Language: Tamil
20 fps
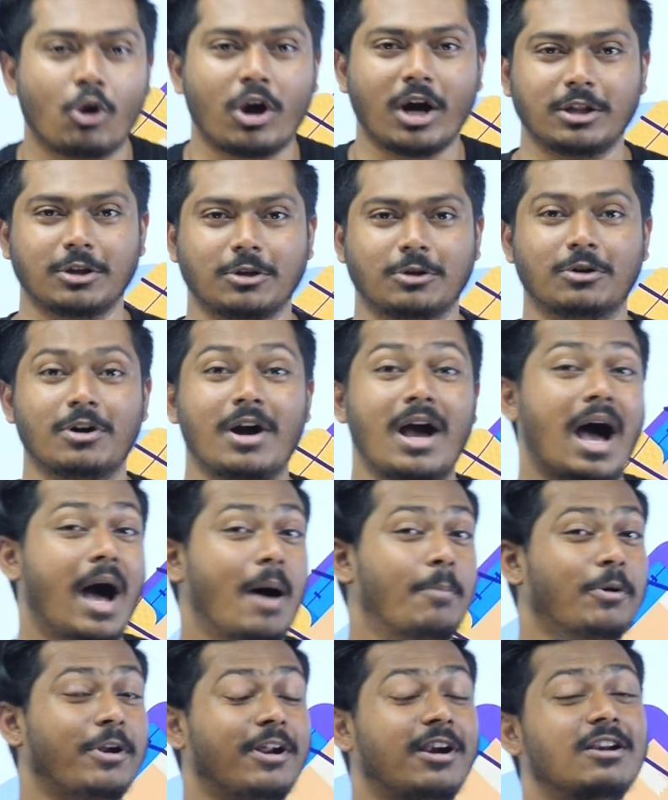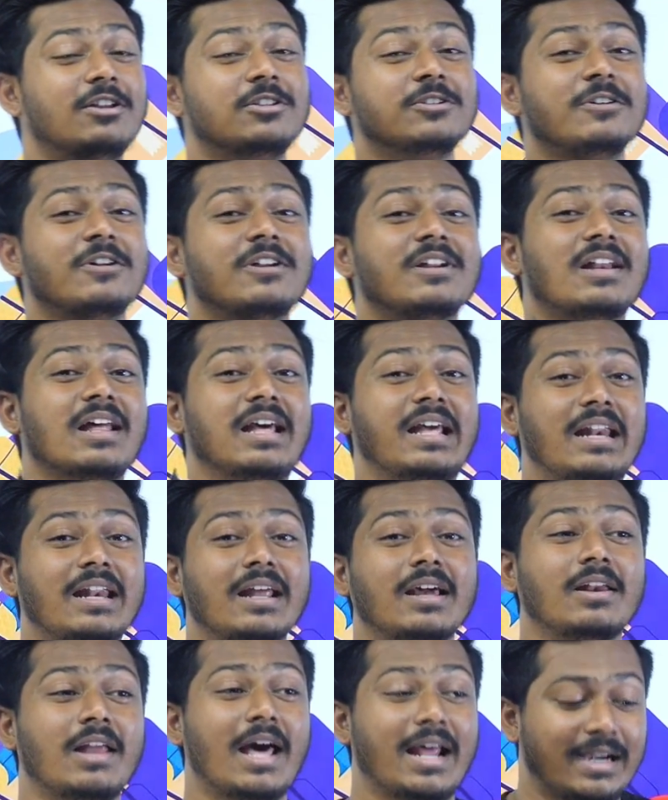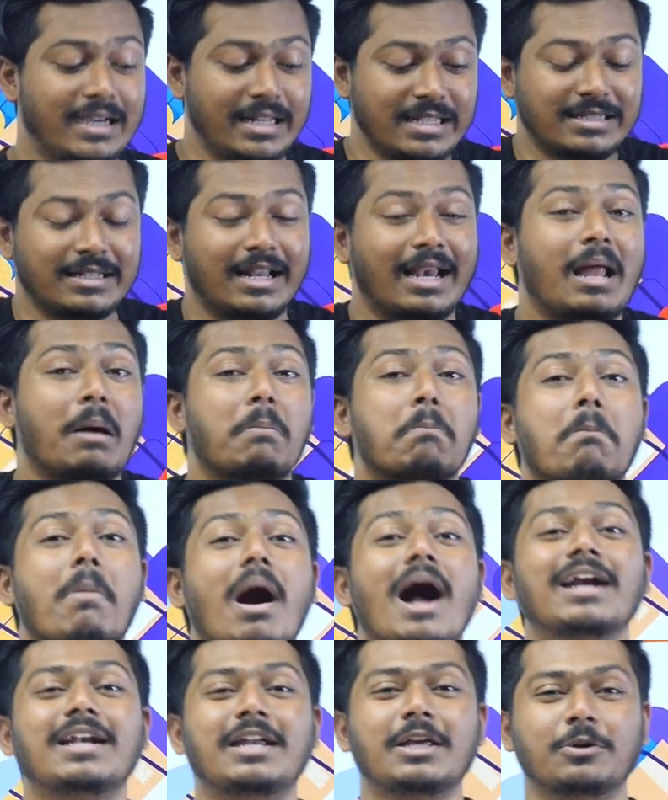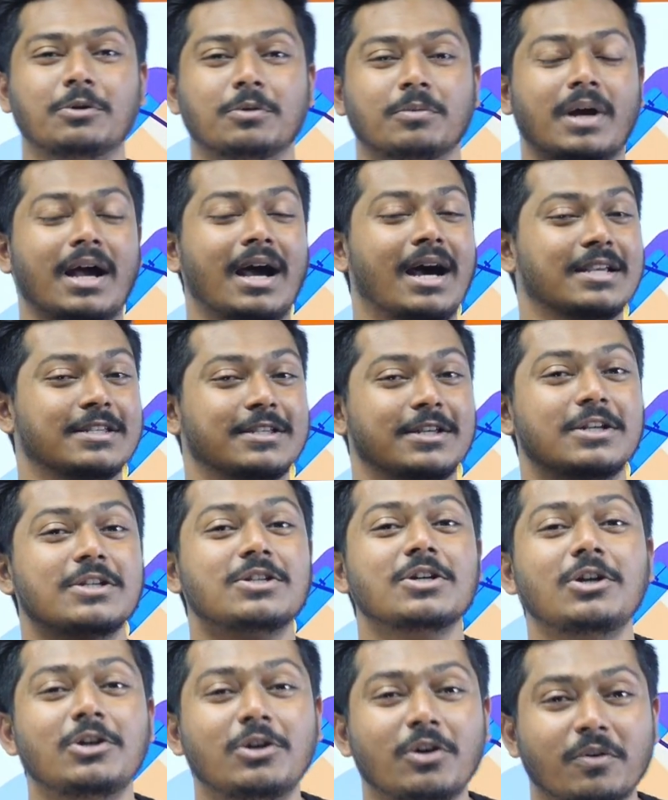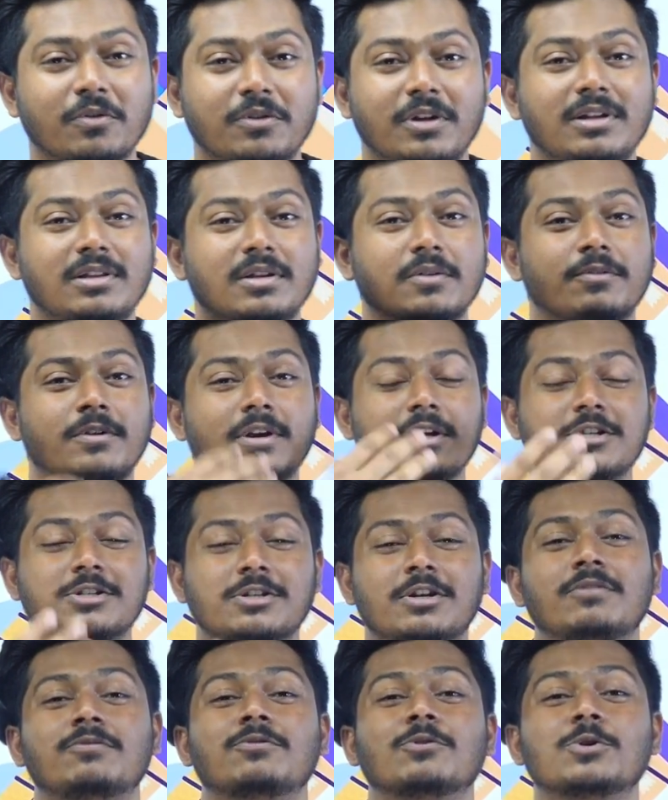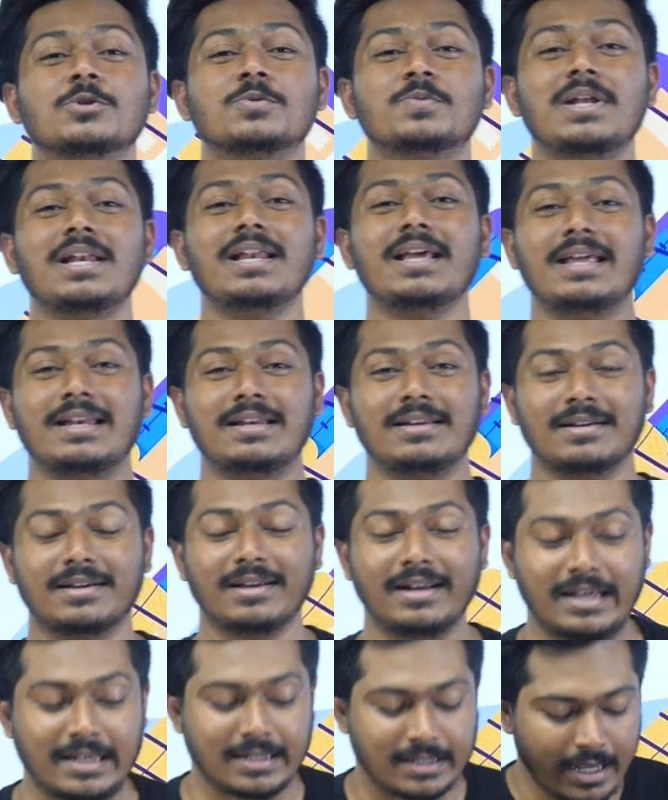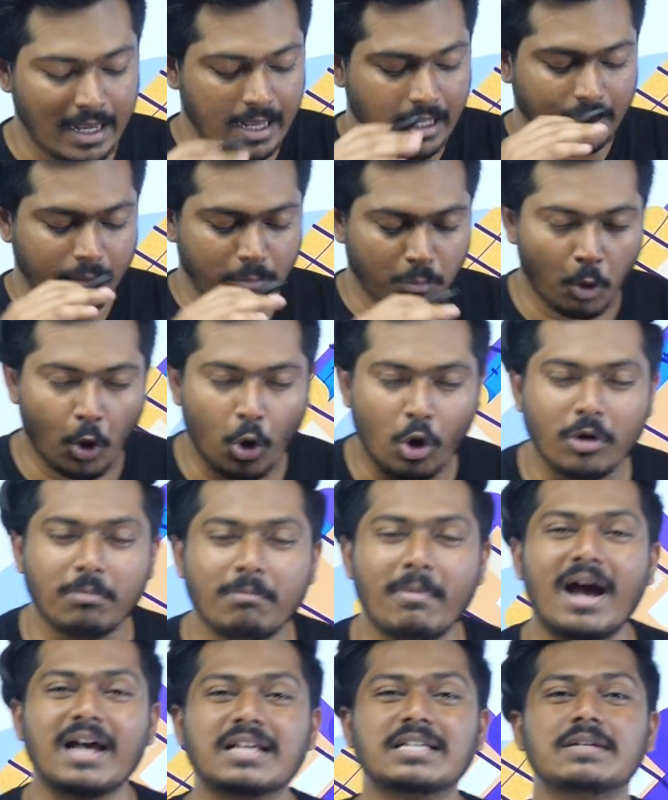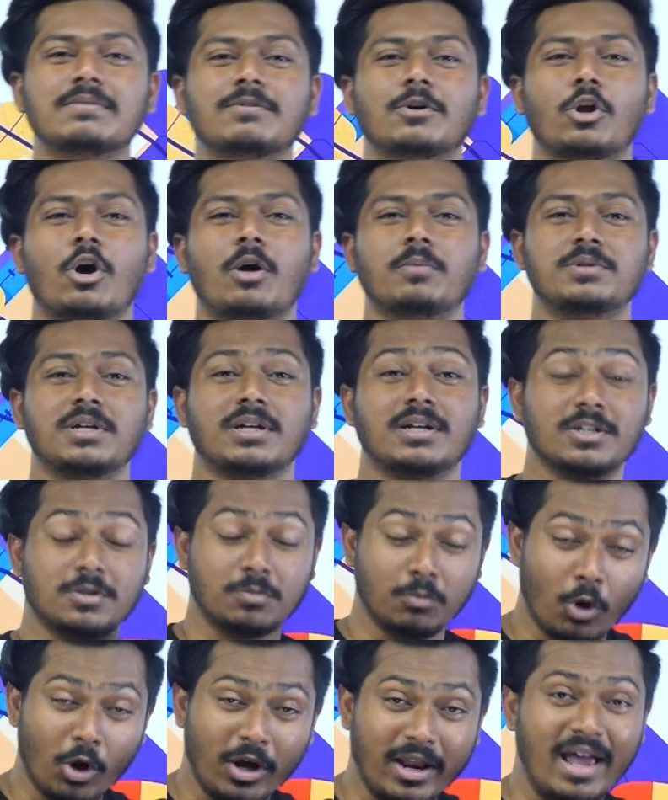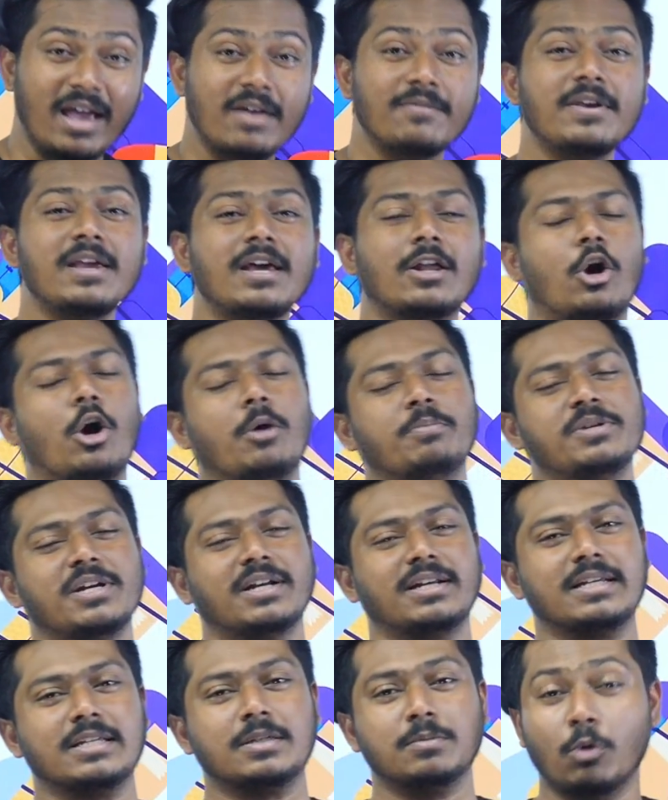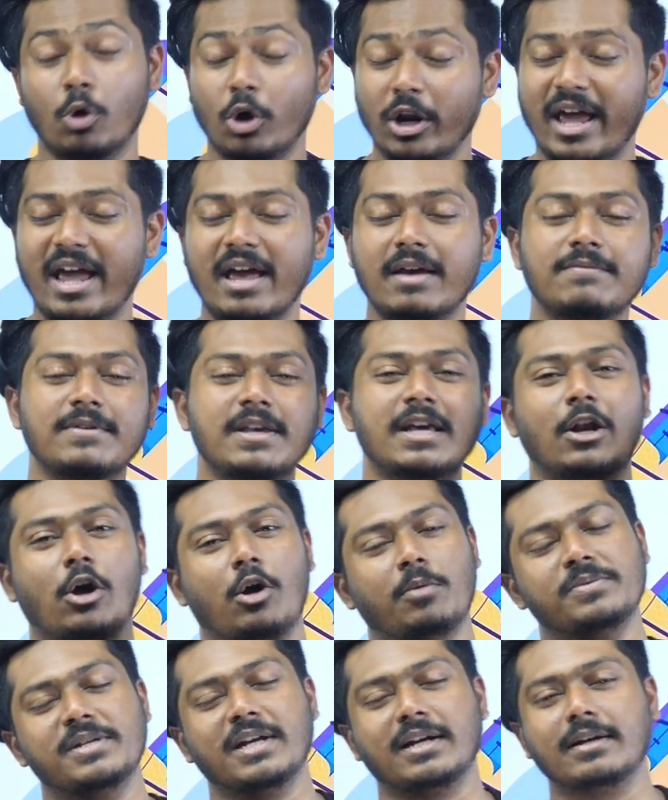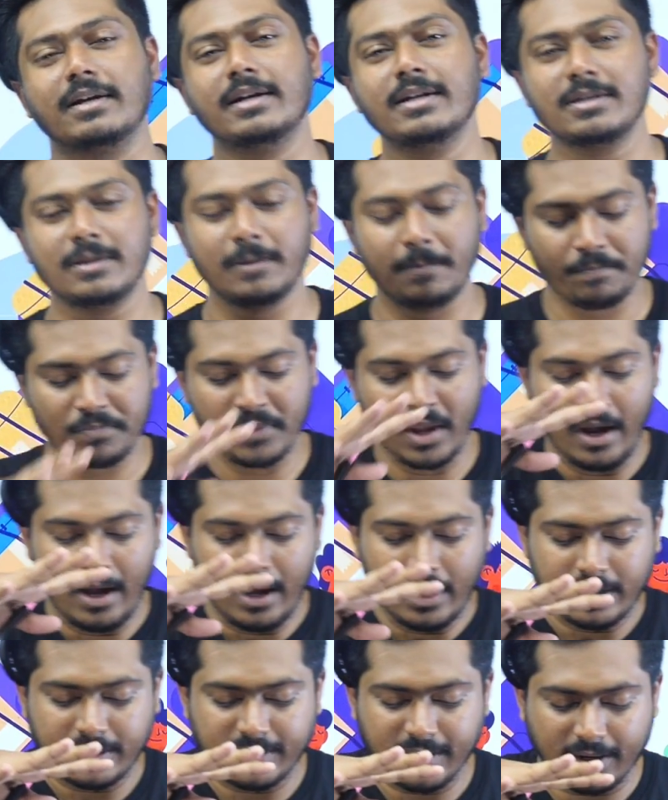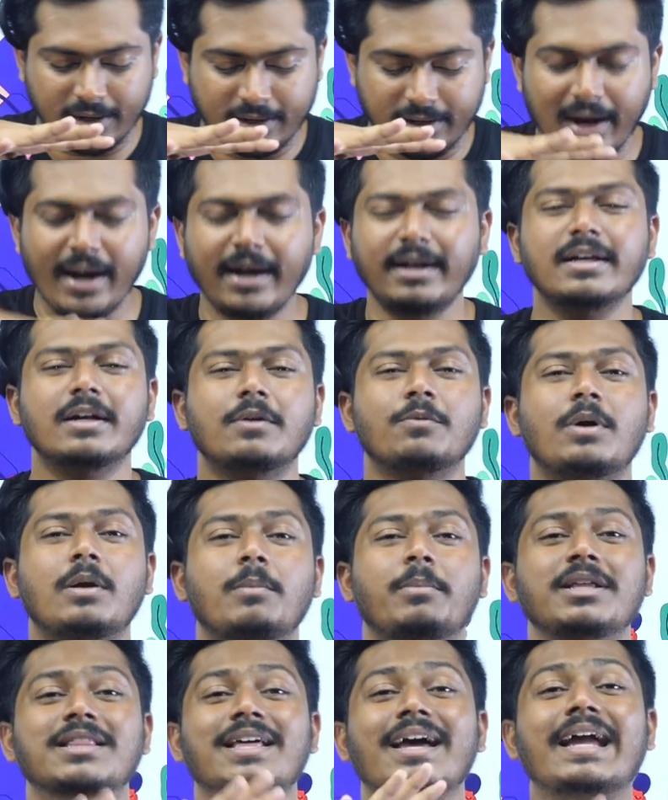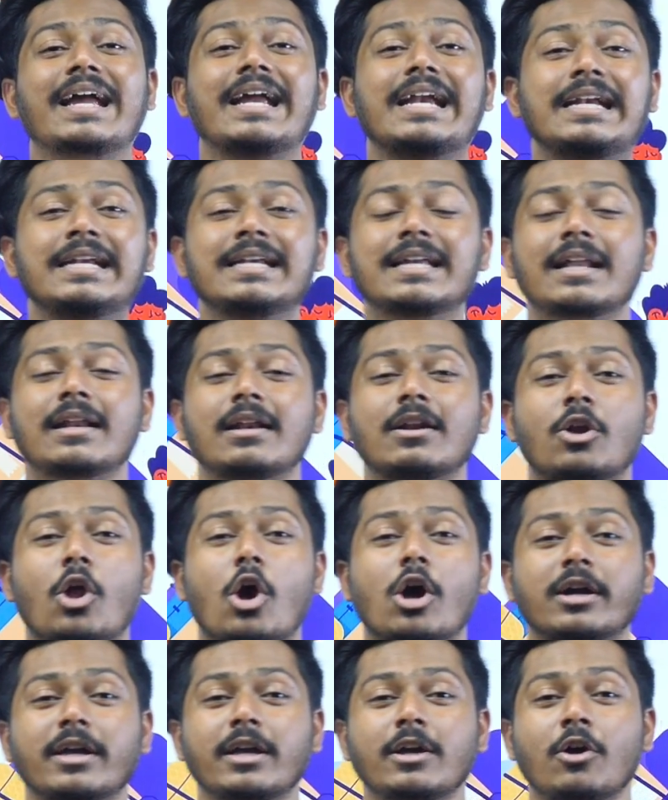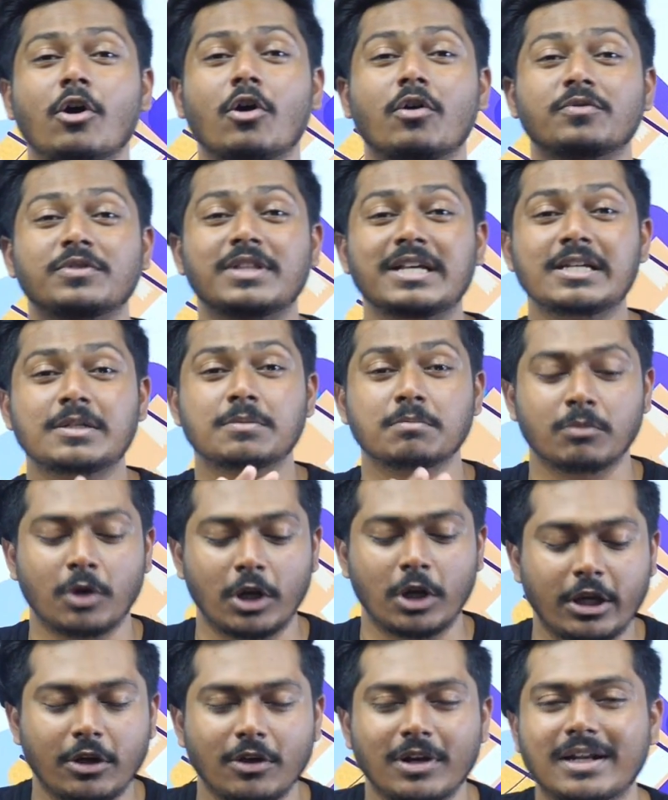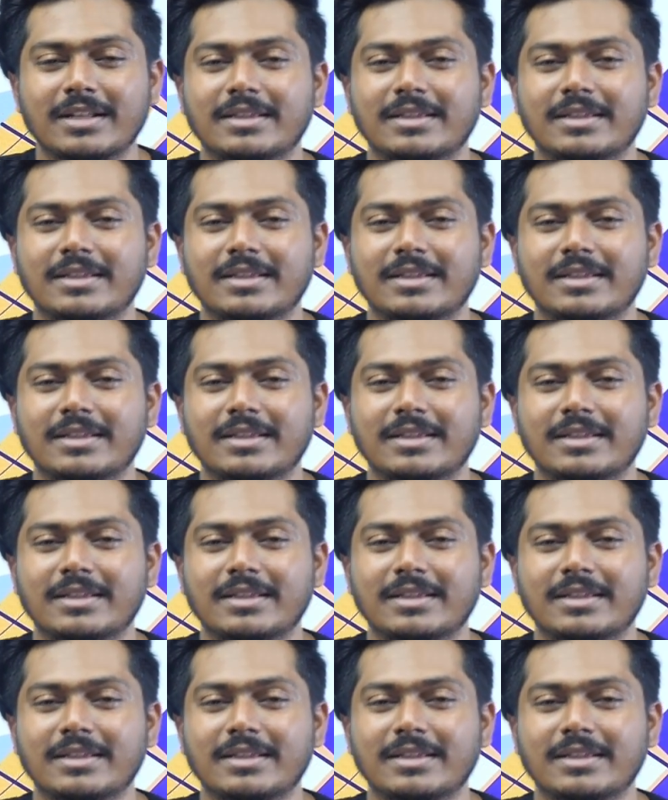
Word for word: உட்காந்துக்கும் அப்போ ரெண்டுத்துக்கும் இருக்கிற இர்ரெகுலாரிட்டிஸ் நல்லா மாட்டிக்கும் ரிசல்ட் ஆஃப் தட் த ஃப்ரிக்ஷனல் ஃபோர்ஸ் வில் இன்க்ரீஸ் மோர் மேசிவ் அண்ட் ஆப்ஜெக்ட் இஸ் மோர் ஹெவி அண்ட் ஆப்ஜெக்ட் இஸ் மோர் ஹெவி அண்ட் ஆப்ஜெக்ட் இஸ் the greater will be the interlocking of these molecules